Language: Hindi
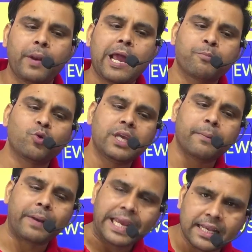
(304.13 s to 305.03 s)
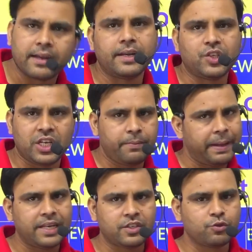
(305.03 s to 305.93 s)
आपको ये अप्लाई करनी चाहिए
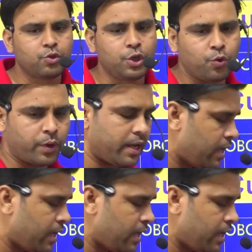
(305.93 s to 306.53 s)
पहली चीज़ तो ये हो गया